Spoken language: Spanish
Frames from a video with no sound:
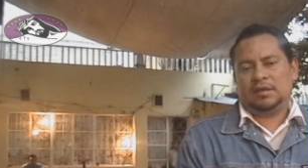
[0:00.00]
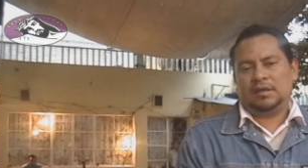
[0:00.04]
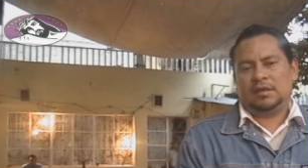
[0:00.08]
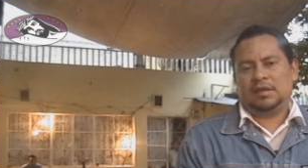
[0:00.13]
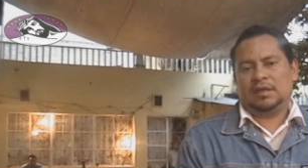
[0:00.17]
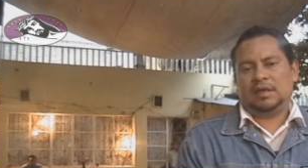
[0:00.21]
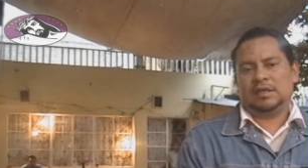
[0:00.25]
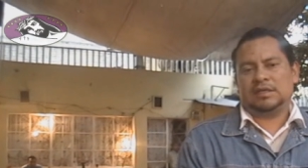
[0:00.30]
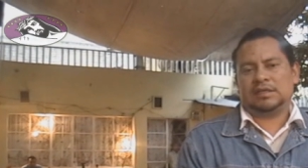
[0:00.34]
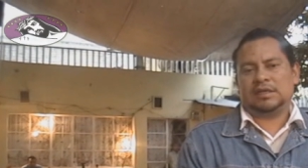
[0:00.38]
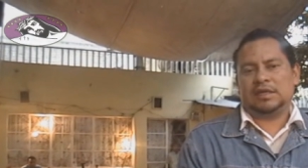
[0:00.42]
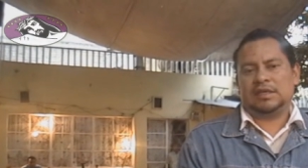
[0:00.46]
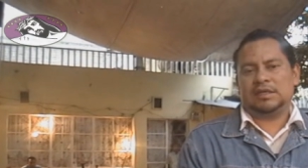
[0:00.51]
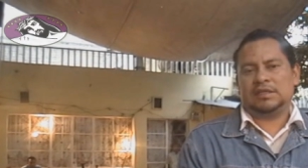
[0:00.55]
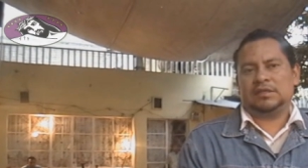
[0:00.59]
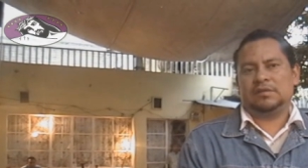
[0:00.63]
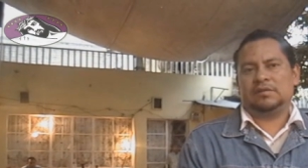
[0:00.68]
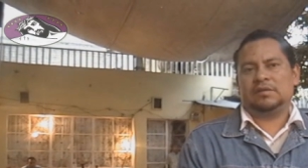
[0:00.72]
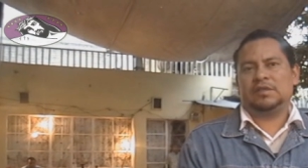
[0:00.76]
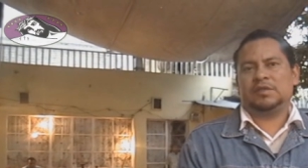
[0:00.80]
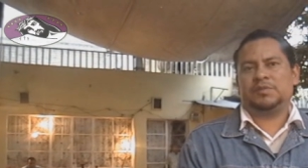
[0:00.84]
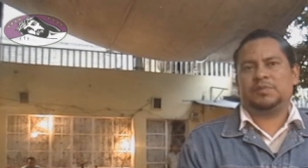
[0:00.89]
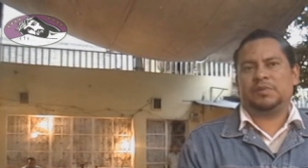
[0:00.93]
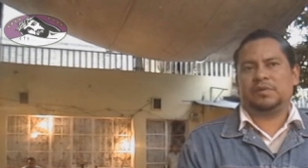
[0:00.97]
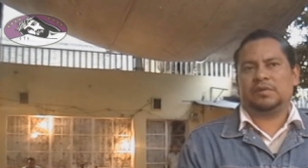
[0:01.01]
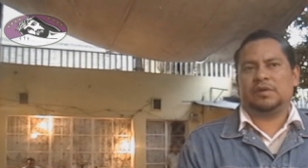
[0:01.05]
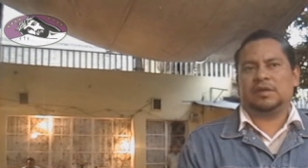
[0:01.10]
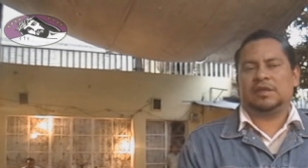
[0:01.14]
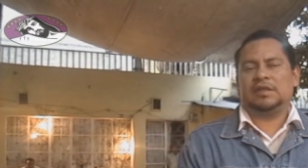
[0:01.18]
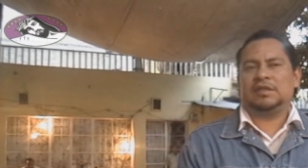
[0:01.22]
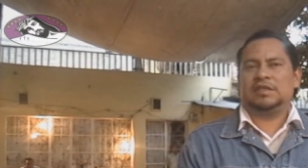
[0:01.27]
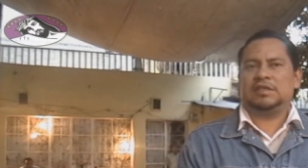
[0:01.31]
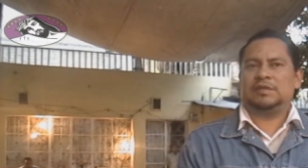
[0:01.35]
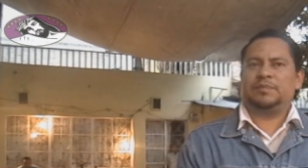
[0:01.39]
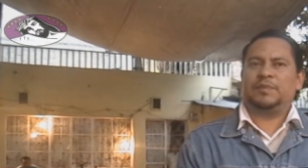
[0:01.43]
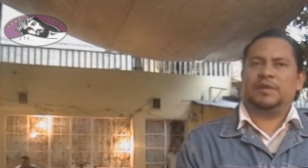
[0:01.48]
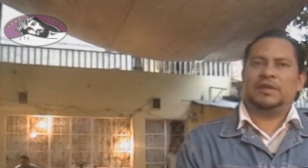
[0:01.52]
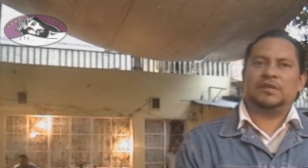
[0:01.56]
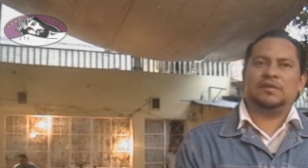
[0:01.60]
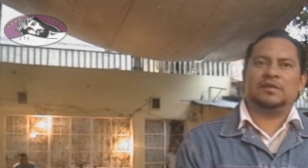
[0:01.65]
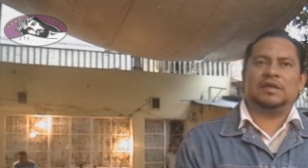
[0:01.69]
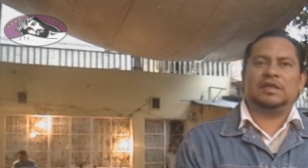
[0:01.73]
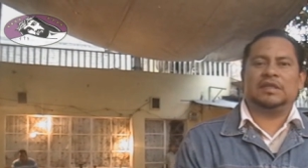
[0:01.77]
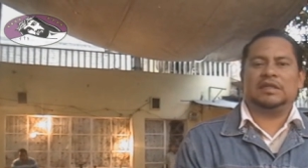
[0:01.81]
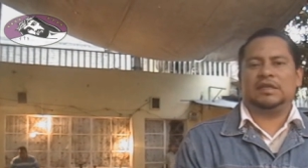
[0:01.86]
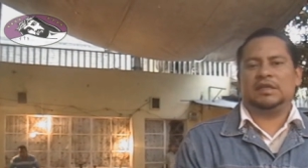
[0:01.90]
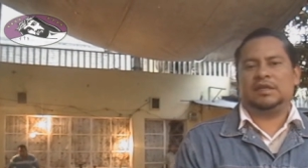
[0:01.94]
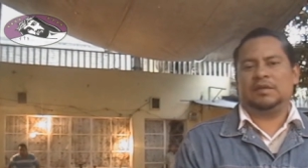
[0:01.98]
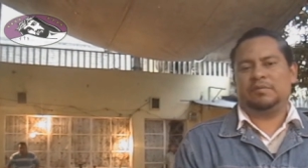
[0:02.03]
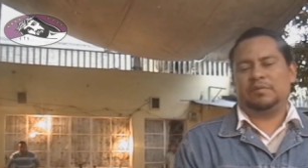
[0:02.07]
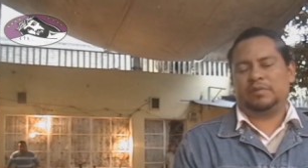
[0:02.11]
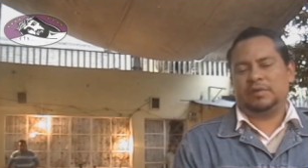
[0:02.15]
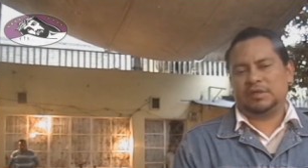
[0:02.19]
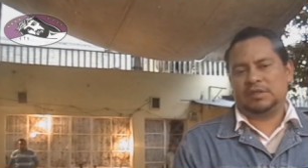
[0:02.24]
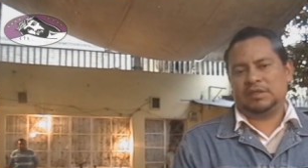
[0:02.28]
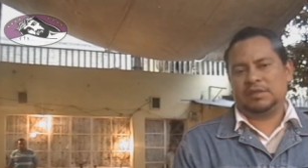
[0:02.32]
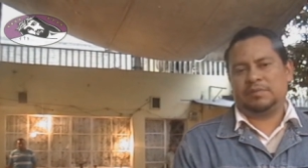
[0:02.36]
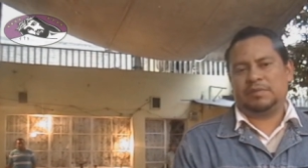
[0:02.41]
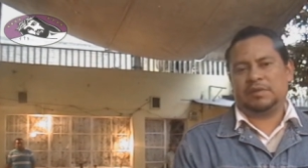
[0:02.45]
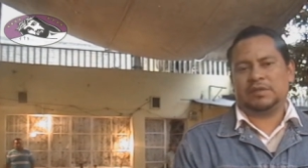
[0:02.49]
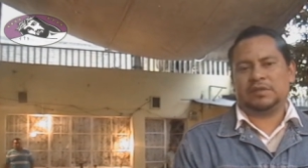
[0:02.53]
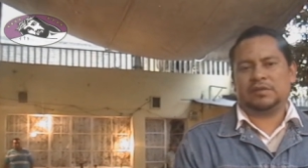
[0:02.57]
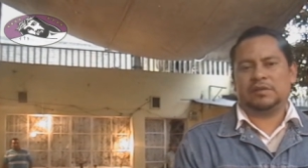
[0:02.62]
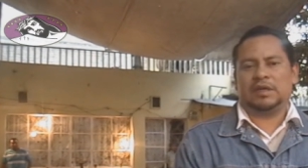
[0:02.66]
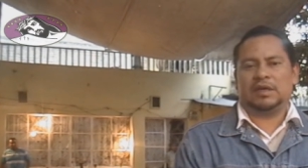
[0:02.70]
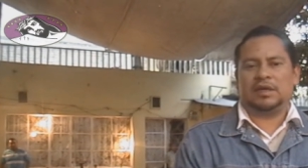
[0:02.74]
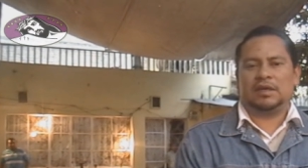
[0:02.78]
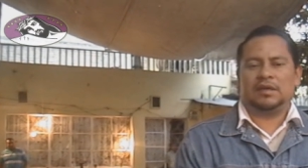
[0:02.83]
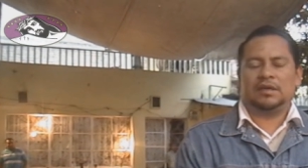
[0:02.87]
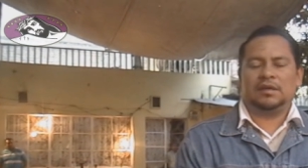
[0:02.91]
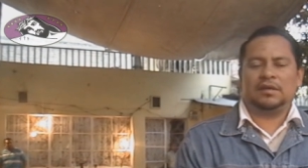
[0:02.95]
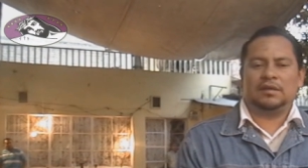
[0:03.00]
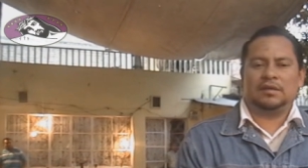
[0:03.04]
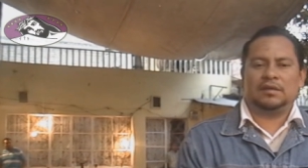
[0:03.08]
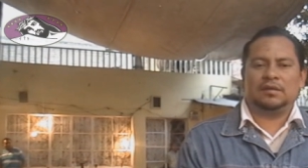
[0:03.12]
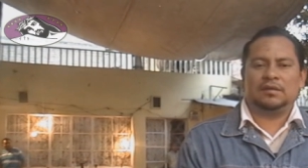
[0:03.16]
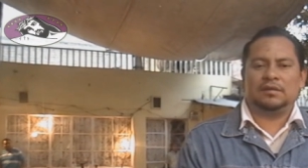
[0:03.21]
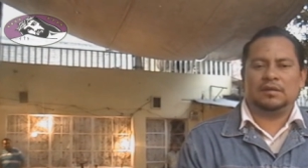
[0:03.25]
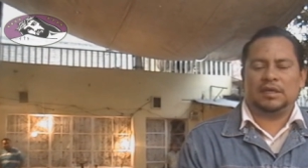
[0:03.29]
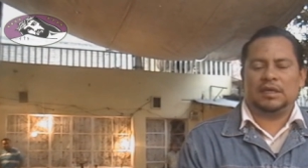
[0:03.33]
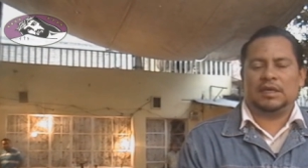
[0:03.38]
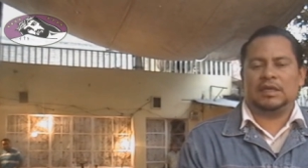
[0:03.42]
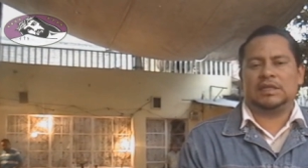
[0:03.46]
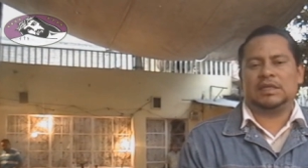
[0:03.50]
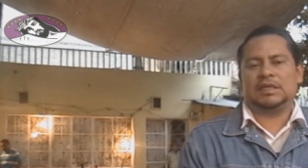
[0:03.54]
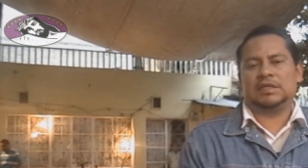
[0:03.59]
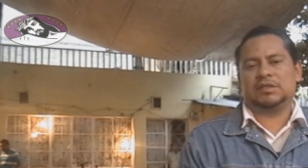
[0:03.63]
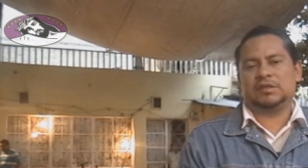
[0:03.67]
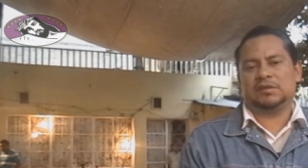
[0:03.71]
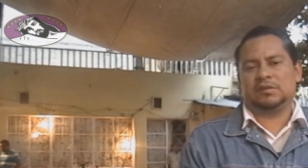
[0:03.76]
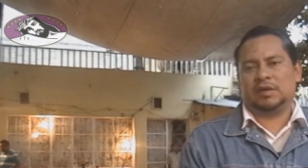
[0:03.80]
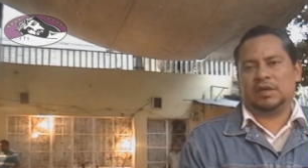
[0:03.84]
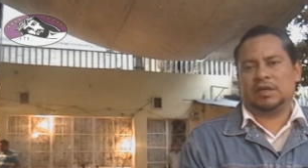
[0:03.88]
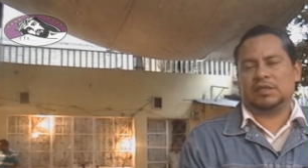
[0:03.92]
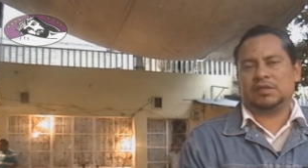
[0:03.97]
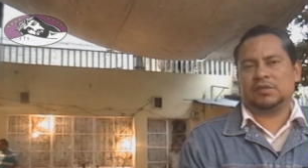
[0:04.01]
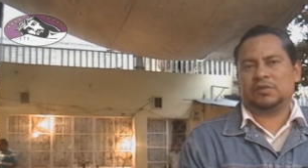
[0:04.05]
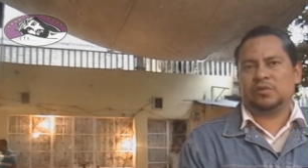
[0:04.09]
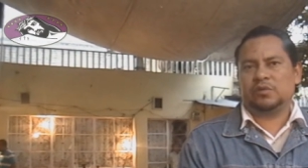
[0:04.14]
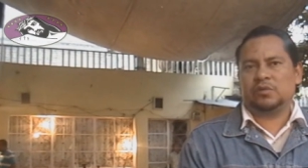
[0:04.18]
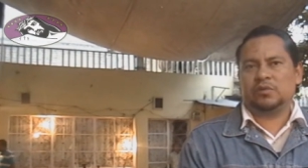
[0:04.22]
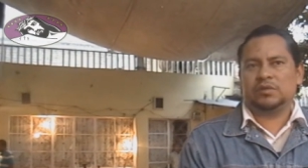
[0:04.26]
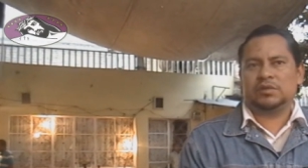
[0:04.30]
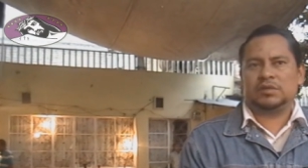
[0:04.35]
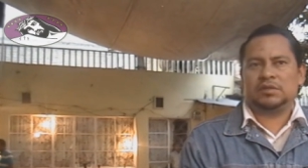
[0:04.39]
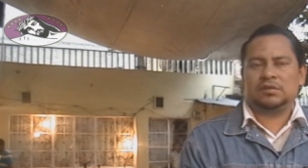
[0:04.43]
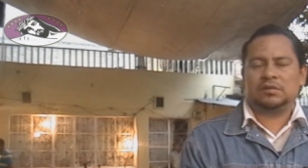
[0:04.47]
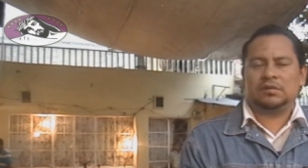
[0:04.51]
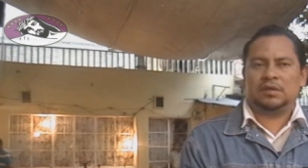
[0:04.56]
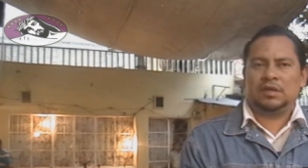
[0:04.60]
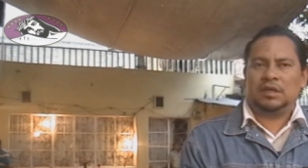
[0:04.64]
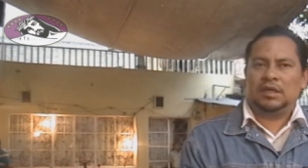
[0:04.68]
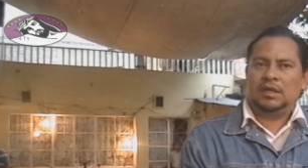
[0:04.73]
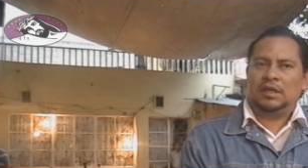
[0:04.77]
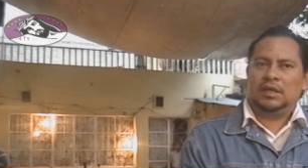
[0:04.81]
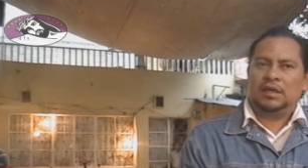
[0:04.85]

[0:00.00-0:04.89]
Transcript: Eh, las agresiones por el desprecio que tienen por este personaje, de que traicionó a Jesús, ¿no?